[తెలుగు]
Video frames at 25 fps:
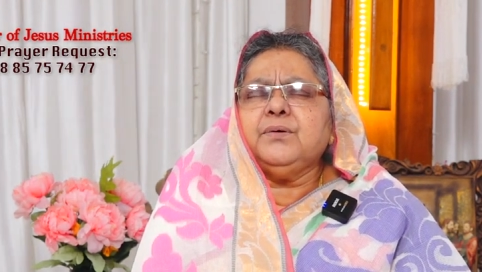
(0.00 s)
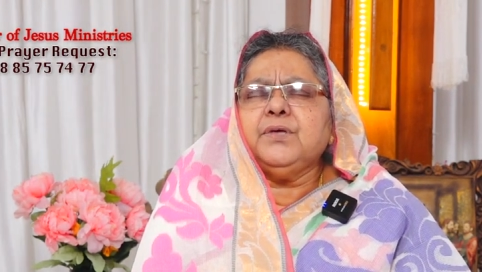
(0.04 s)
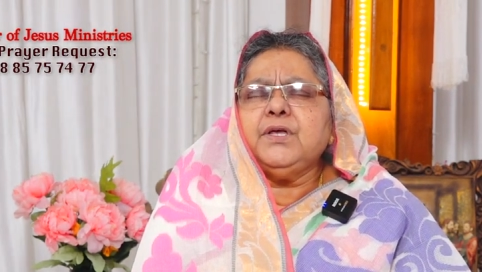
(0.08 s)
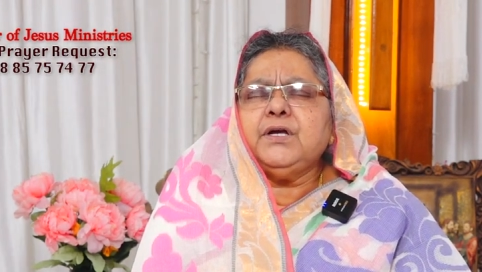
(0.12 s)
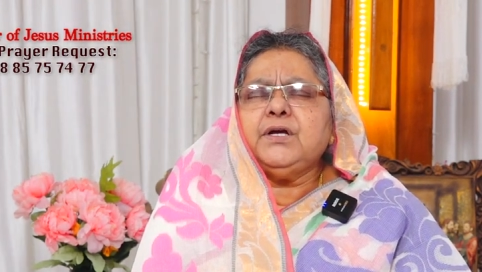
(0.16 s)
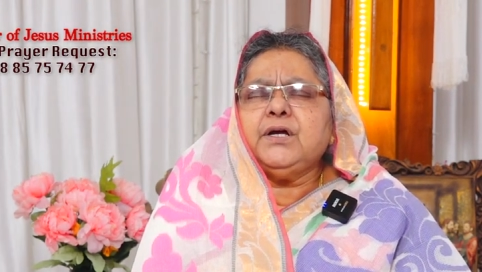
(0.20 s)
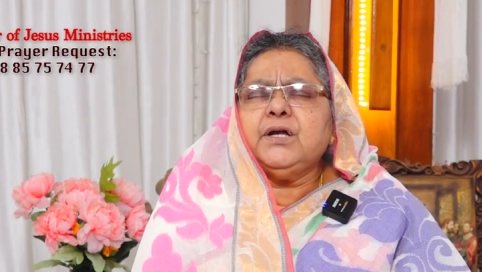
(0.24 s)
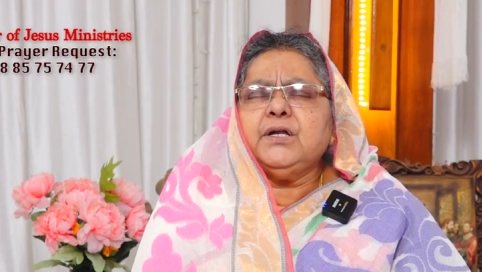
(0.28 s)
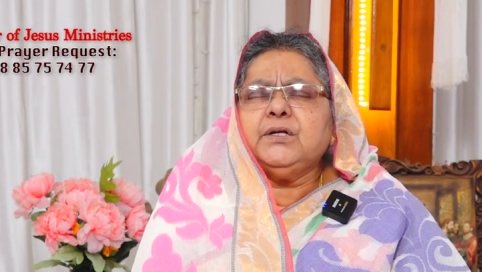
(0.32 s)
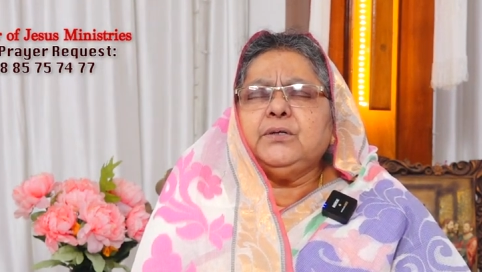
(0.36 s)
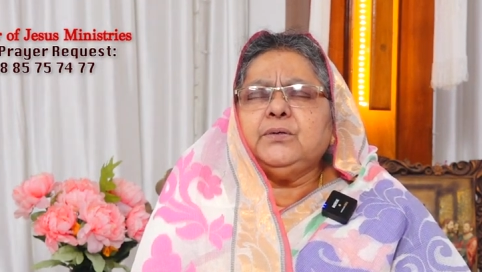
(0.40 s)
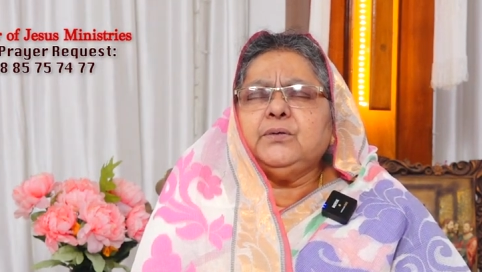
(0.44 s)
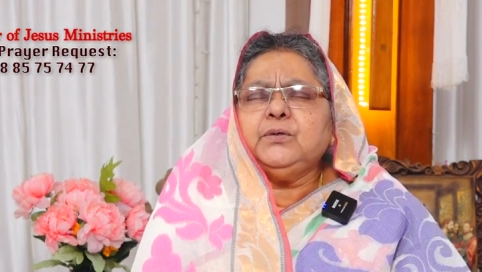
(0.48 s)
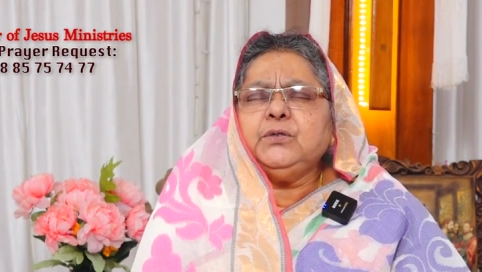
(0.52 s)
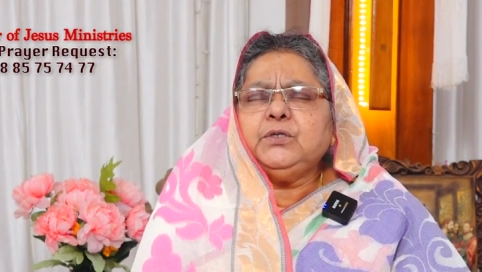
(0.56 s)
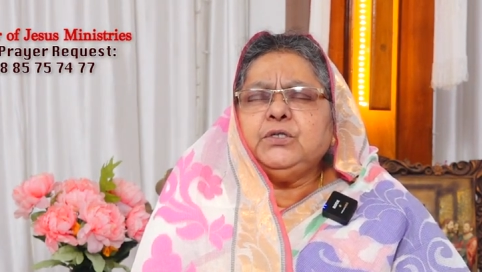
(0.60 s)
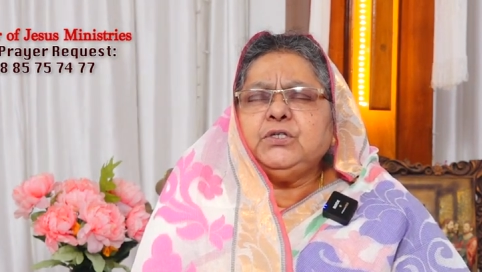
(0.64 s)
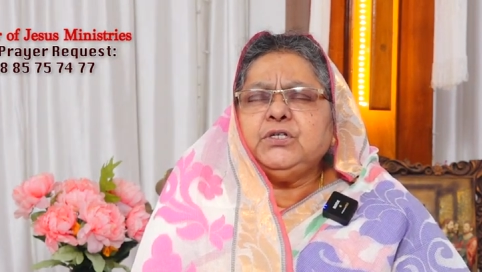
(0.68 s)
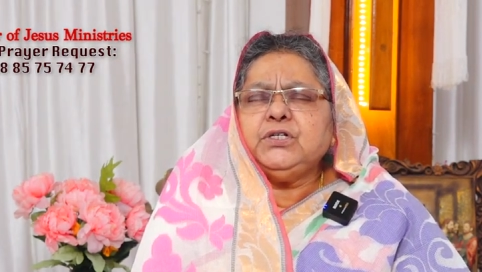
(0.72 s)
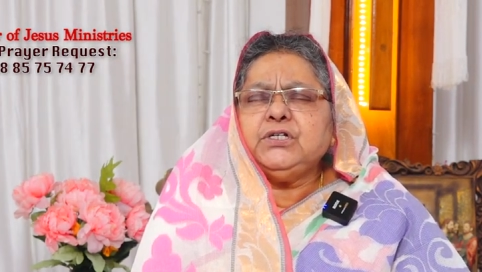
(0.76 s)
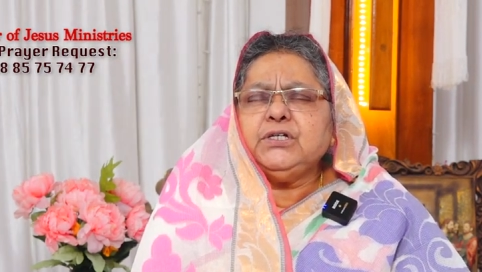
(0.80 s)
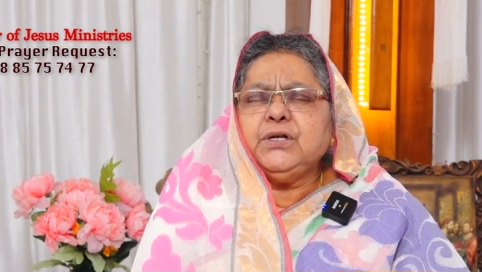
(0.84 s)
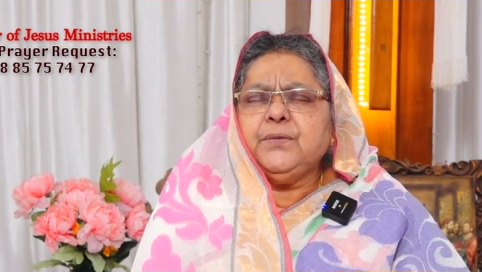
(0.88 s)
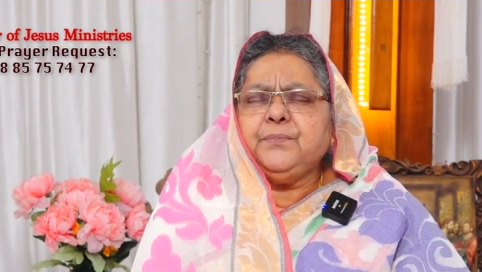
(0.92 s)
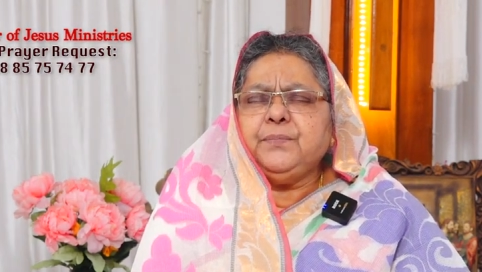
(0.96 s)
ఇక్కడ
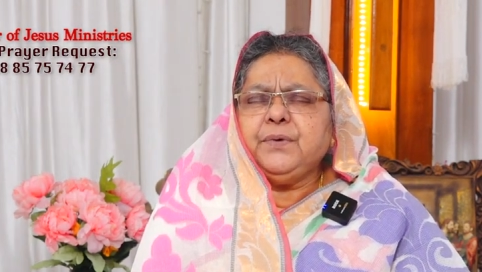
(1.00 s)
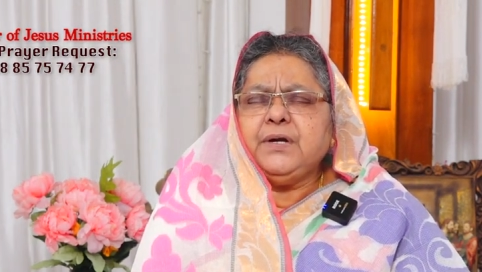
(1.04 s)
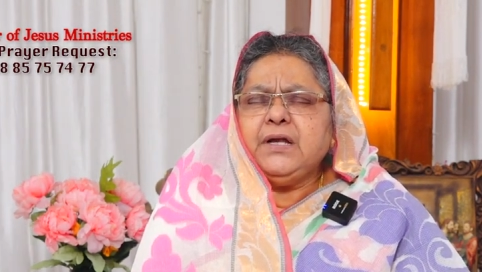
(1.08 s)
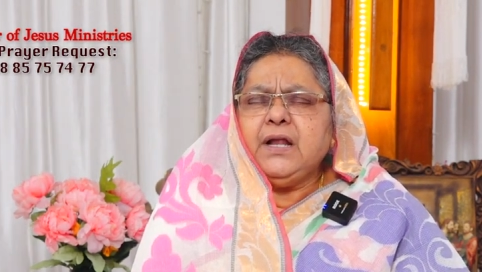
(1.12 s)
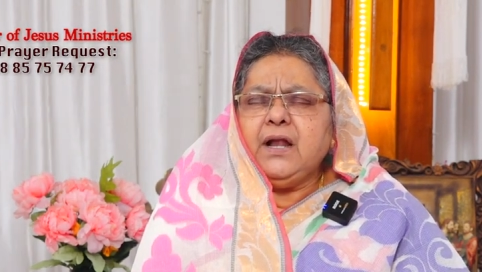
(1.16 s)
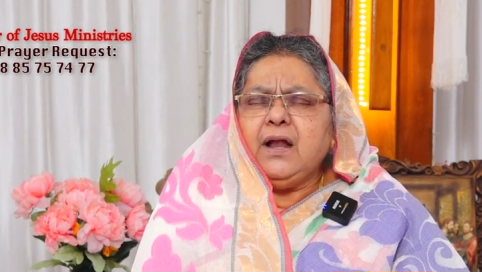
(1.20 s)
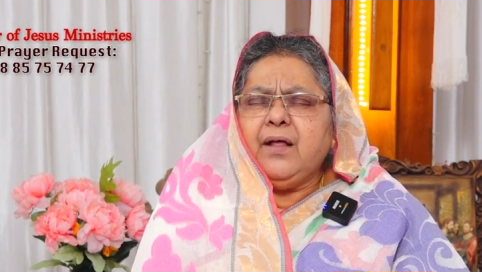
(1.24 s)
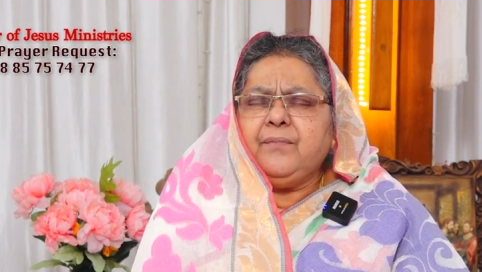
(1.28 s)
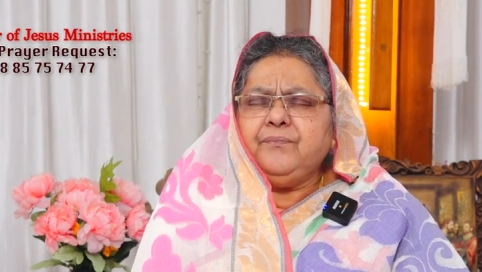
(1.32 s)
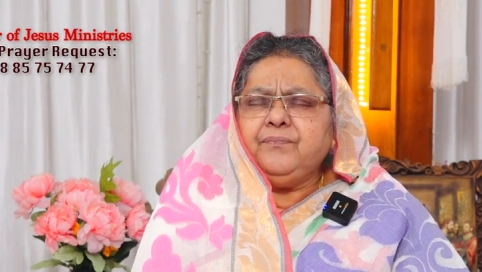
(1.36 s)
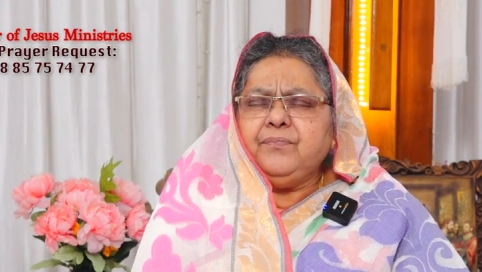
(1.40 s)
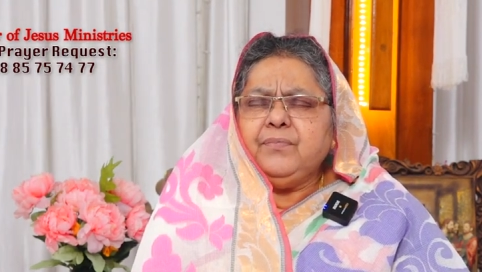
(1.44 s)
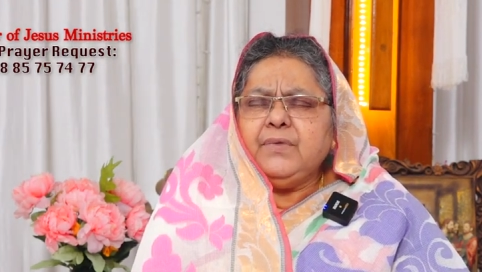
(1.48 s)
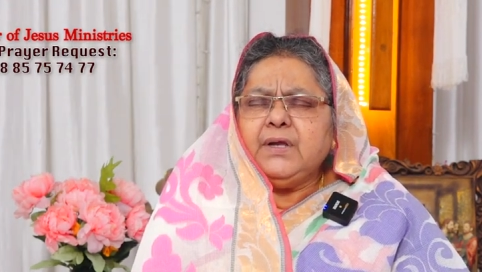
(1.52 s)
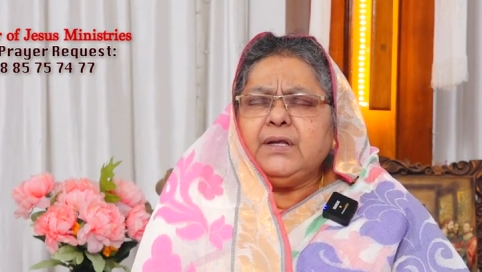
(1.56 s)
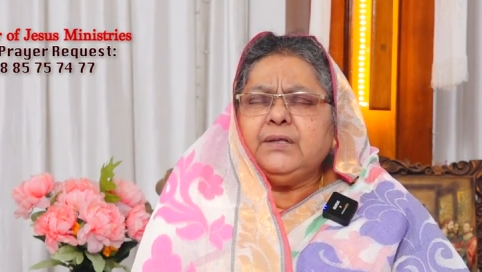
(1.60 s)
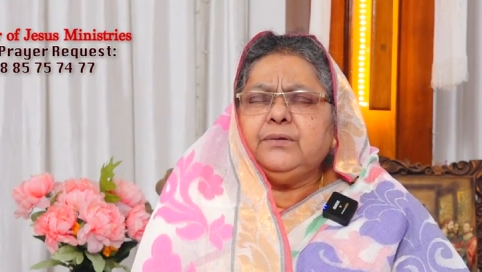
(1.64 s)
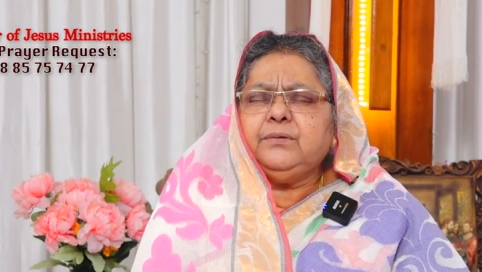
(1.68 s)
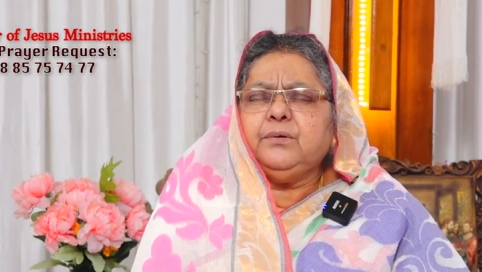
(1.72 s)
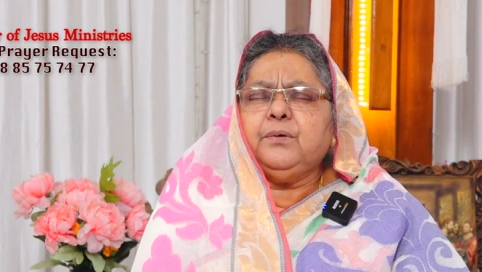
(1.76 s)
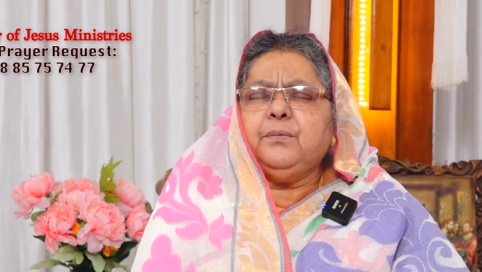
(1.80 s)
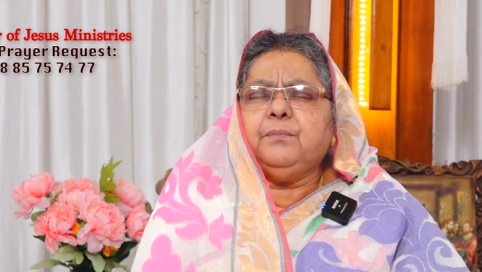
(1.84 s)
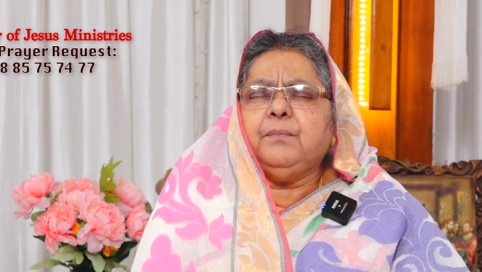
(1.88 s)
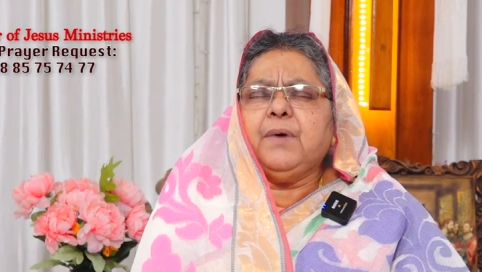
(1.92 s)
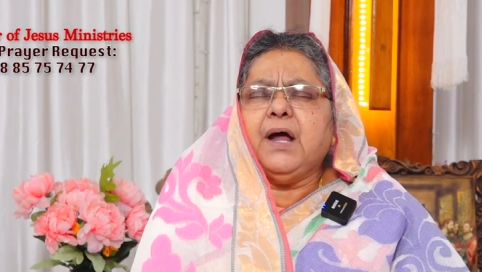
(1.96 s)
కూర్చున్న
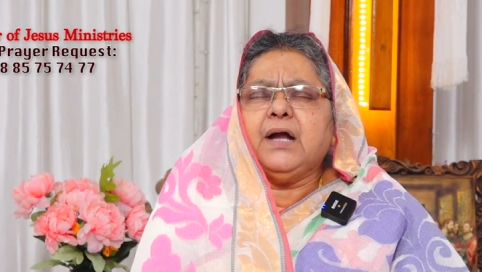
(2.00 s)
బిడ్డలందరితో